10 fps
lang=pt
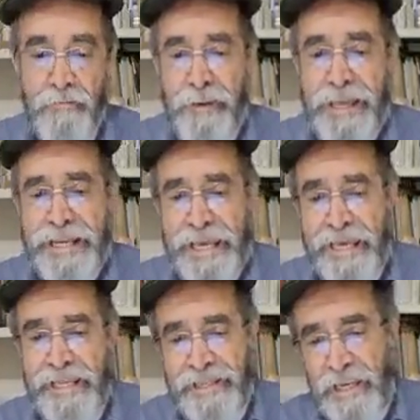
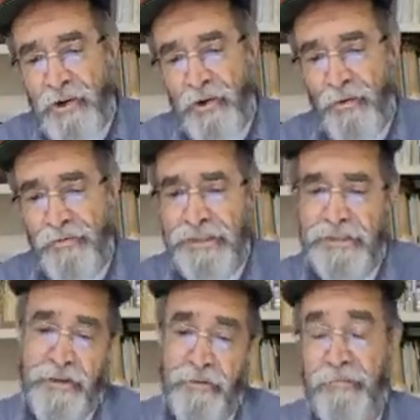Belém deixou de
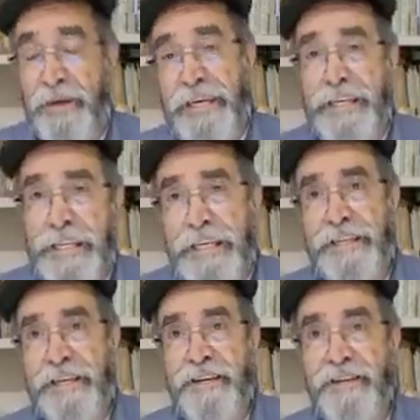ser
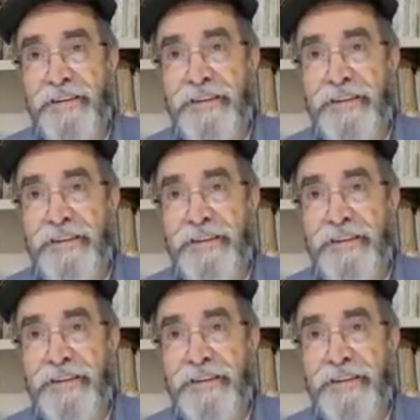pequenina